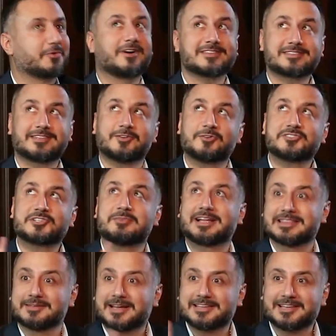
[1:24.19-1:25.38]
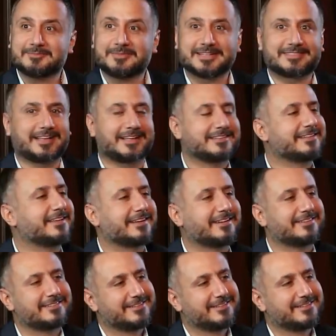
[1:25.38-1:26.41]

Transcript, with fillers: خاصه هون جماعتنا بهذا البيت تحديدا يعني